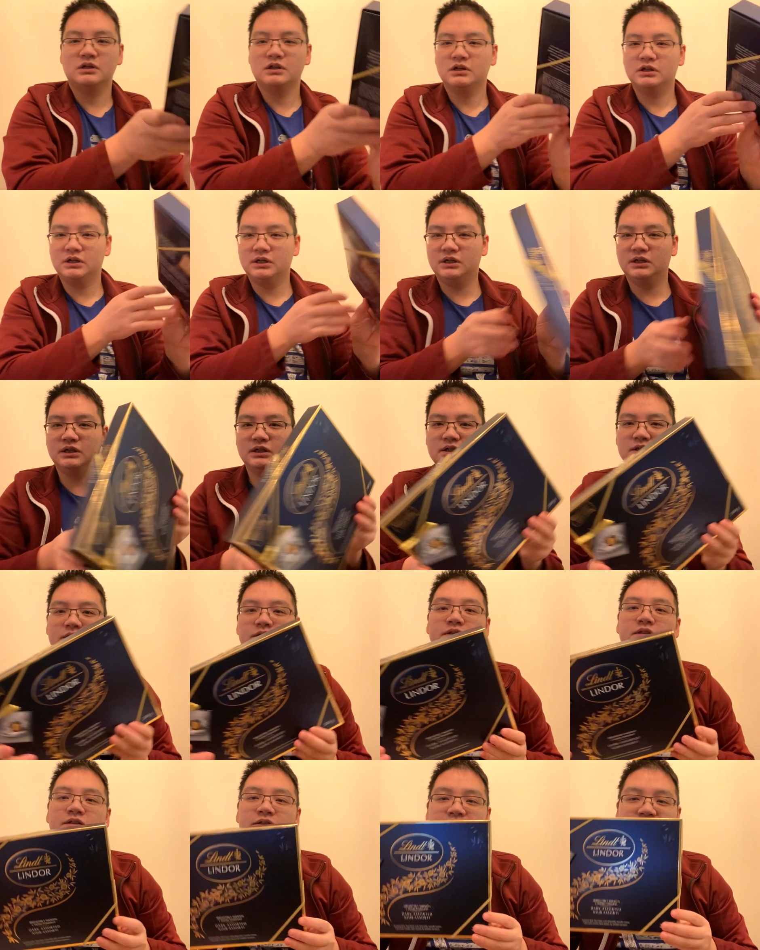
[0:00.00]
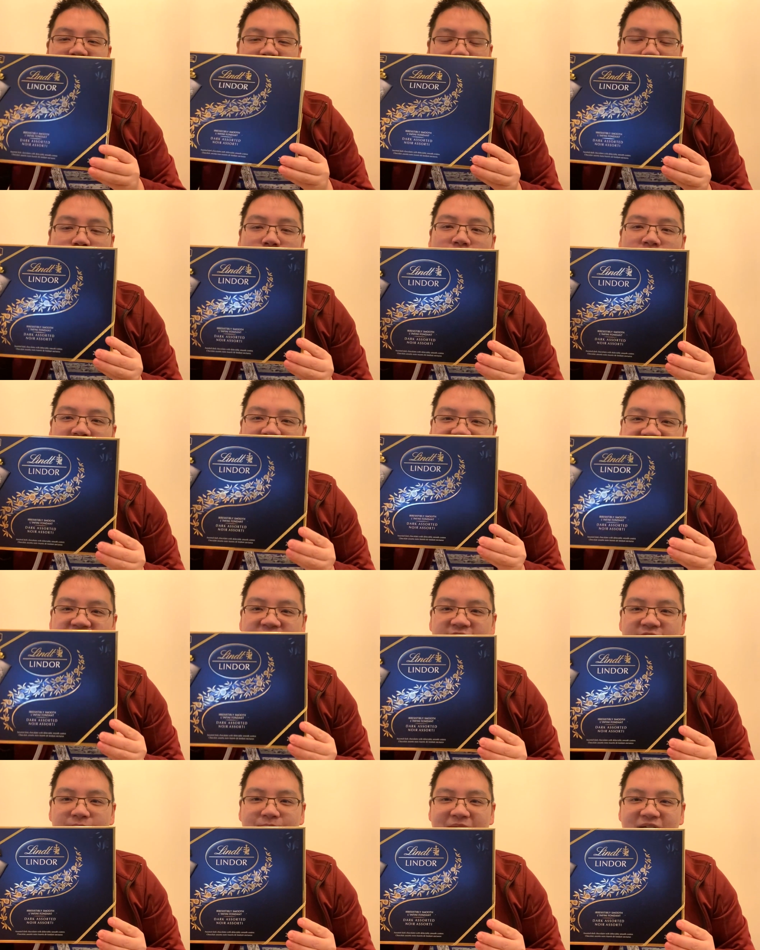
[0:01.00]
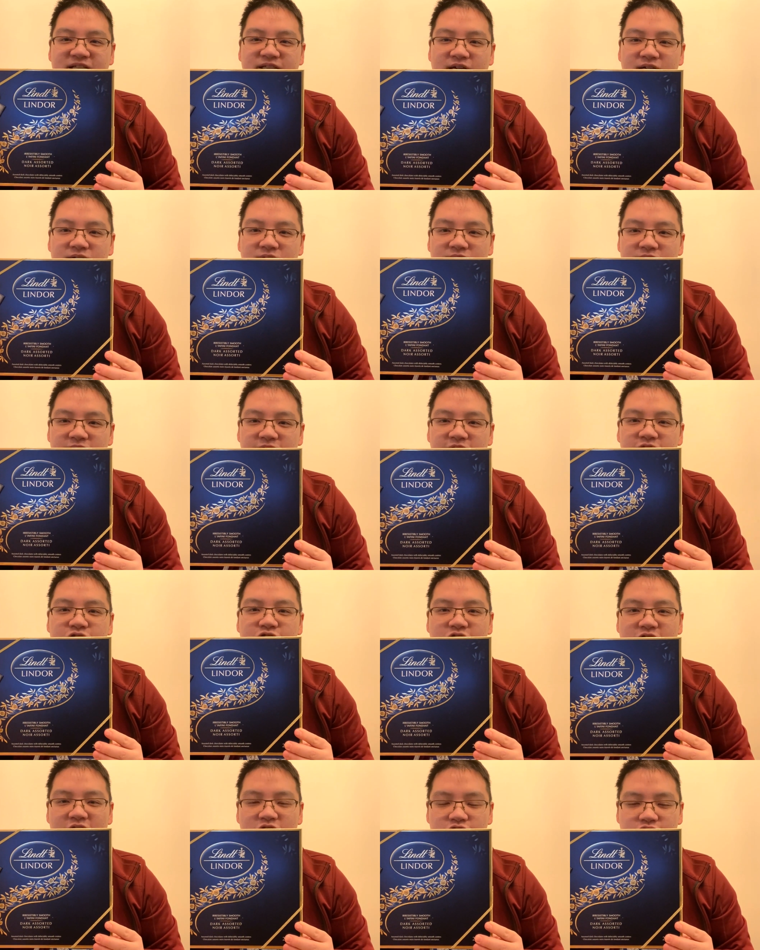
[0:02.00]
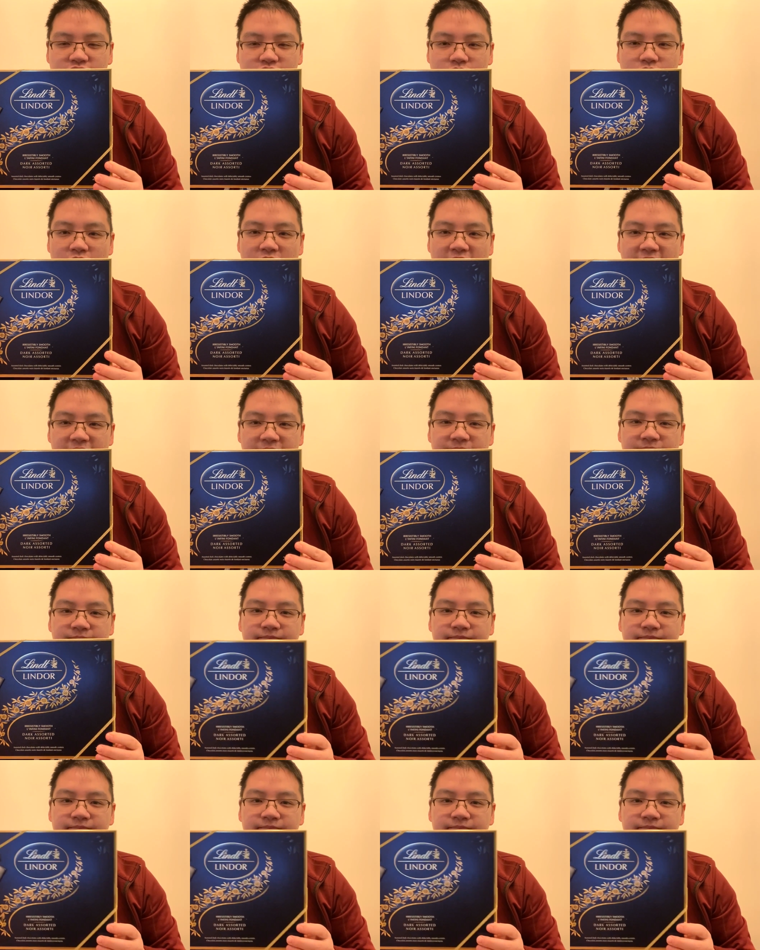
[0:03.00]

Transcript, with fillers: 和 Lindor 限量版巧克力只要十块。